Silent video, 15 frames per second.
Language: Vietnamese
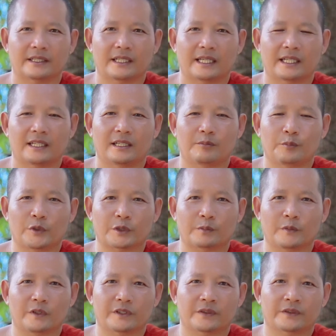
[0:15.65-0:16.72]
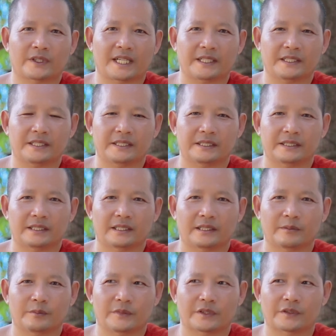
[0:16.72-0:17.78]
để bột bột sạt dường
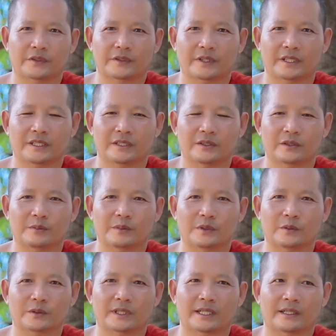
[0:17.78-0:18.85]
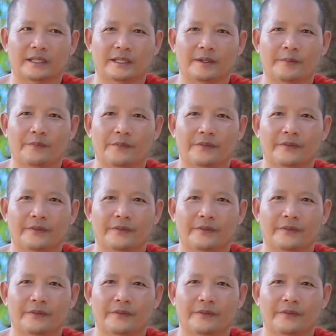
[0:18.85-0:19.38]
rọc sợi cột ruột đằng ó